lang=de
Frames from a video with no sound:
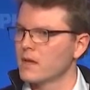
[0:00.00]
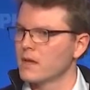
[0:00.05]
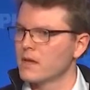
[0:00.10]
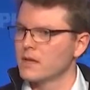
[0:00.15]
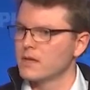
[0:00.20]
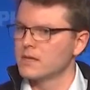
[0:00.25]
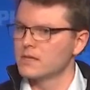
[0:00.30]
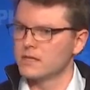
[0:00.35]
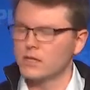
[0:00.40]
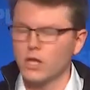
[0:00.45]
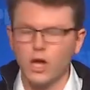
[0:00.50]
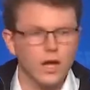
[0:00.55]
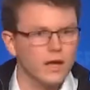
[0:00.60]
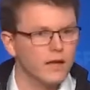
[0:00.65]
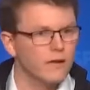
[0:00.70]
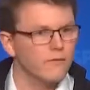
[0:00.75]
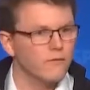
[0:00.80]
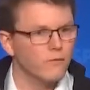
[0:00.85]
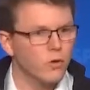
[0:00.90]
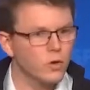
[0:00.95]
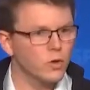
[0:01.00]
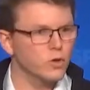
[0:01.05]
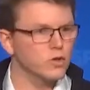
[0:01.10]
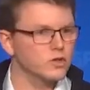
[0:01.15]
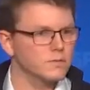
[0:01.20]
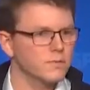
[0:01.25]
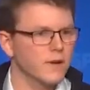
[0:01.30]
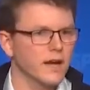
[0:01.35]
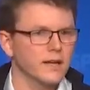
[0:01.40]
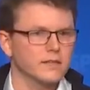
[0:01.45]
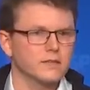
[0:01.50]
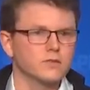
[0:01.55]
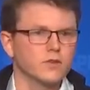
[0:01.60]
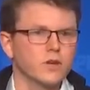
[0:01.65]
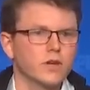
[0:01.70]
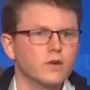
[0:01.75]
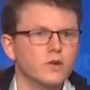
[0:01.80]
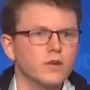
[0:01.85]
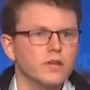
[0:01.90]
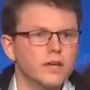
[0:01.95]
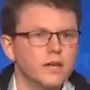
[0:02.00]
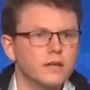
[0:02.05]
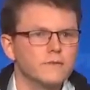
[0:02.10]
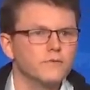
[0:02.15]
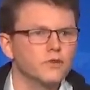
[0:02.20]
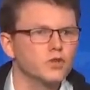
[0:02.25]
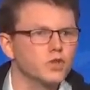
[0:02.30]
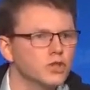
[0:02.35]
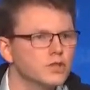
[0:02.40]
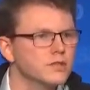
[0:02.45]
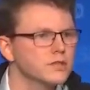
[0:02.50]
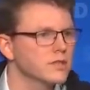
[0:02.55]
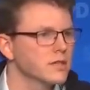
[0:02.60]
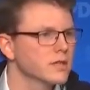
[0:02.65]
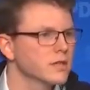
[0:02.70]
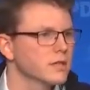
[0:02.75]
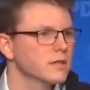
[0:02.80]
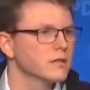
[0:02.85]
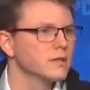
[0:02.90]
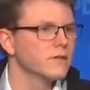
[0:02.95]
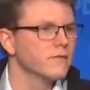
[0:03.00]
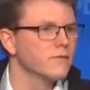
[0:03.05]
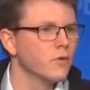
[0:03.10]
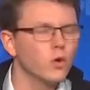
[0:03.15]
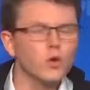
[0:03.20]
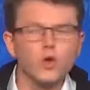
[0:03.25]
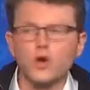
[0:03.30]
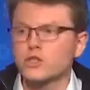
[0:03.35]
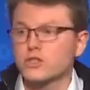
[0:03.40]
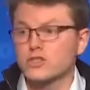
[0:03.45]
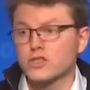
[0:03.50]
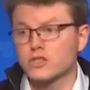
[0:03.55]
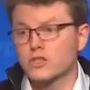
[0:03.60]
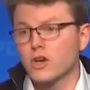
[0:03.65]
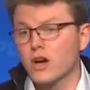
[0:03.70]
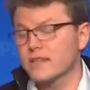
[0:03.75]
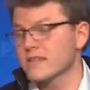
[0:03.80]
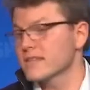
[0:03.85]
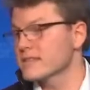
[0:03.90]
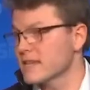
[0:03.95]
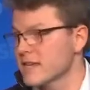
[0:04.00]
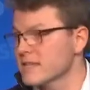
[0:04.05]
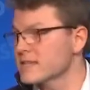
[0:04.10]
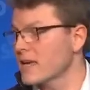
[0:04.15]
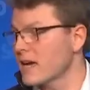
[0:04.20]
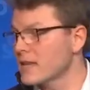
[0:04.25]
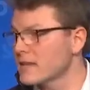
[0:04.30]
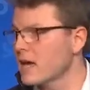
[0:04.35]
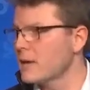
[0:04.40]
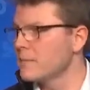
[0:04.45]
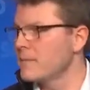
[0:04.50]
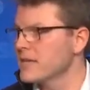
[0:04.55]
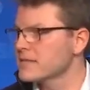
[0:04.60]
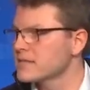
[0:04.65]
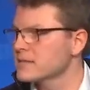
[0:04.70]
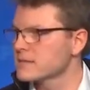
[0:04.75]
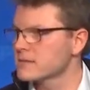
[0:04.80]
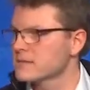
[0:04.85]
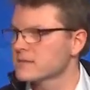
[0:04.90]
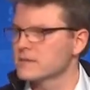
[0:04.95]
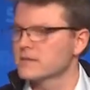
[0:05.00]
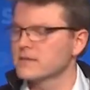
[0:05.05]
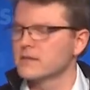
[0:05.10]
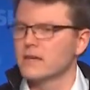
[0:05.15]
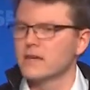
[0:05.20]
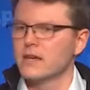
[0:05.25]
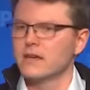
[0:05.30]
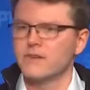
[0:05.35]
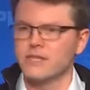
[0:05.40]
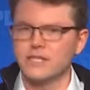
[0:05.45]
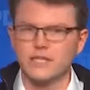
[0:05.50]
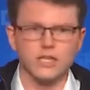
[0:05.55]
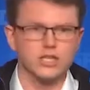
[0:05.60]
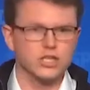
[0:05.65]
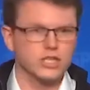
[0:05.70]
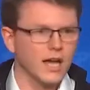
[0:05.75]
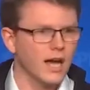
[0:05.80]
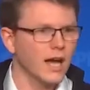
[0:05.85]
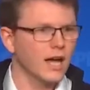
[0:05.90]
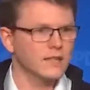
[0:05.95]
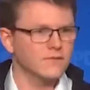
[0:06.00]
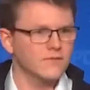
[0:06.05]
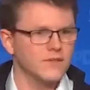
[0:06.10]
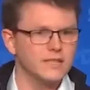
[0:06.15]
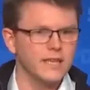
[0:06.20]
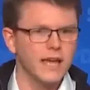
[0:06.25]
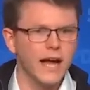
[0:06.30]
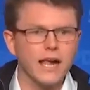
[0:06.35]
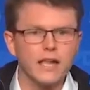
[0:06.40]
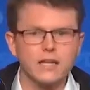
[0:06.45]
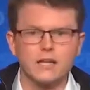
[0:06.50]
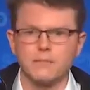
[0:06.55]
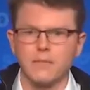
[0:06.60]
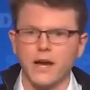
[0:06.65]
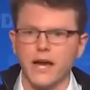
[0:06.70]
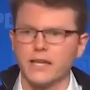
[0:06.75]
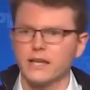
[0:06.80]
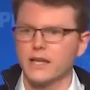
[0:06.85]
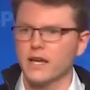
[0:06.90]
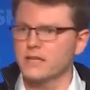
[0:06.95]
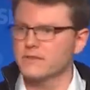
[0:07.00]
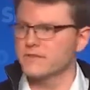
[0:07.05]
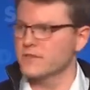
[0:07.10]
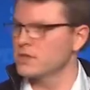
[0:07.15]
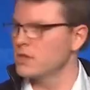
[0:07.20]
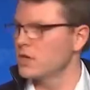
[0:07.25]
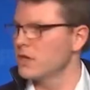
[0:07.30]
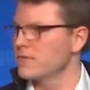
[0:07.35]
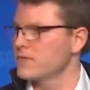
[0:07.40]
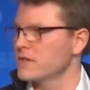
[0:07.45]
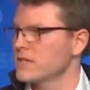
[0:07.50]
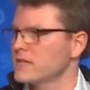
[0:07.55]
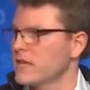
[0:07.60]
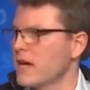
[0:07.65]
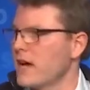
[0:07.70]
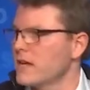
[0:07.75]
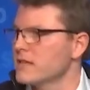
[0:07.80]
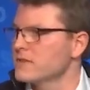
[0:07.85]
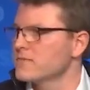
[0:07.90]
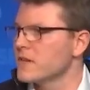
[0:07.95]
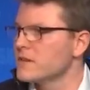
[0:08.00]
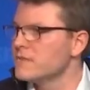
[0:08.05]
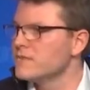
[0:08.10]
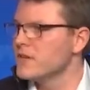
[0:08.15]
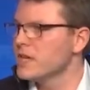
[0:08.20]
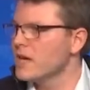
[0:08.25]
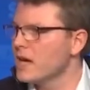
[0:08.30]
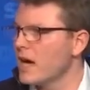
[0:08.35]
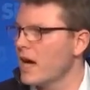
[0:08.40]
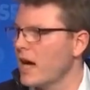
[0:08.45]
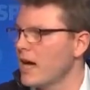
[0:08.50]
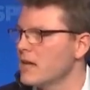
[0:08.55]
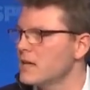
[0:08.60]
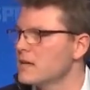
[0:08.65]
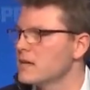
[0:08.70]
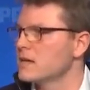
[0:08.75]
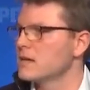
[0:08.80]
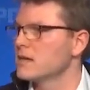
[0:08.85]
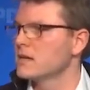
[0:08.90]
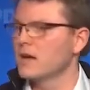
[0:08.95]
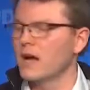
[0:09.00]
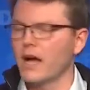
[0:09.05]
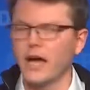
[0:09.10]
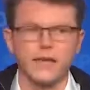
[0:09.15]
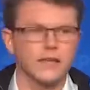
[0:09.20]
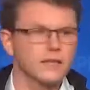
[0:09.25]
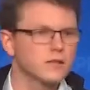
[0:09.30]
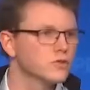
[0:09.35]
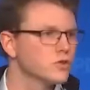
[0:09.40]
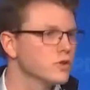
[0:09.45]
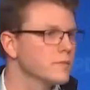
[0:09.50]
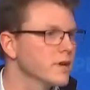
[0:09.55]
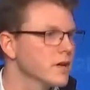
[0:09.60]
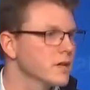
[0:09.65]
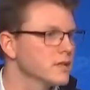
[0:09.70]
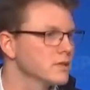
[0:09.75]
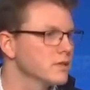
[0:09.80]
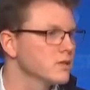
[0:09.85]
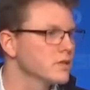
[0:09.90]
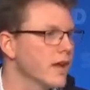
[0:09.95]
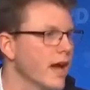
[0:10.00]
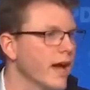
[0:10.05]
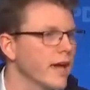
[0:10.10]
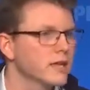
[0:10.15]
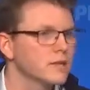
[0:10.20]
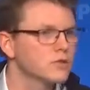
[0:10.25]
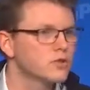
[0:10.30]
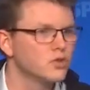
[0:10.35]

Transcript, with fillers: den Wohnungsmarkt zu regulieren, für günstige Wohnungen zu sorgen. Das geht dann am besten, wenn der Staat, wenn die Allgemeinheit, wenn die öffentliche Hand, wenn wir alle Eigentümerinnen und Eigentümer